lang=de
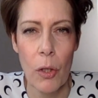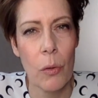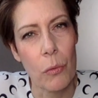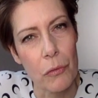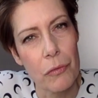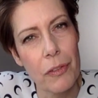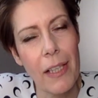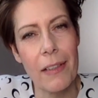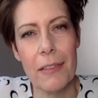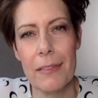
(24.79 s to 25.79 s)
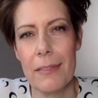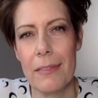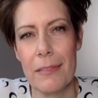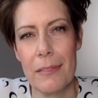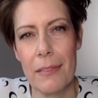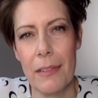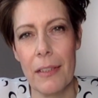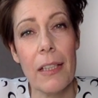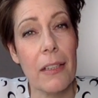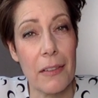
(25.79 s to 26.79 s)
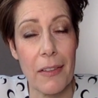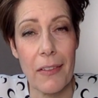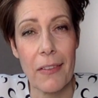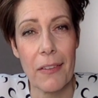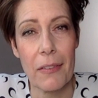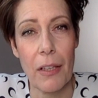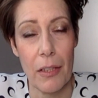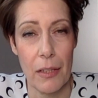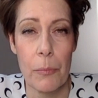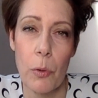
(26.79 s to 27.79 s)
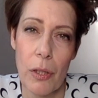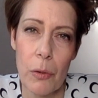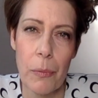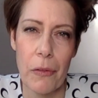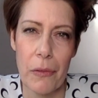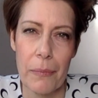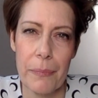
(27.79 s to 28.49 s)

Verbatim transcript: Und viele nennen das eine Apokalypse.